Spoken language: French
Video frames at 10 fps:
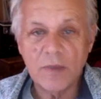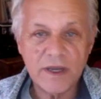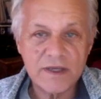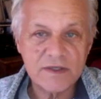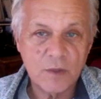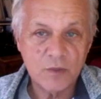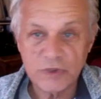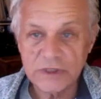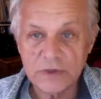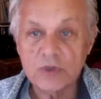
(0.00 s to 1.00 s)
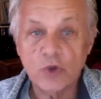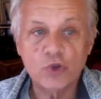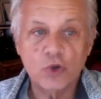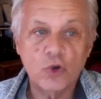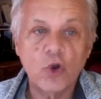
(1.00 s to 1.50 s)
par exemple, puis
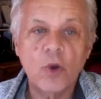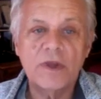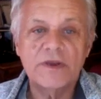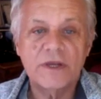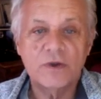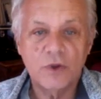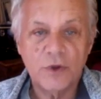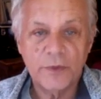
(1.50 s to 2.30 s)
d'autres commentateurs.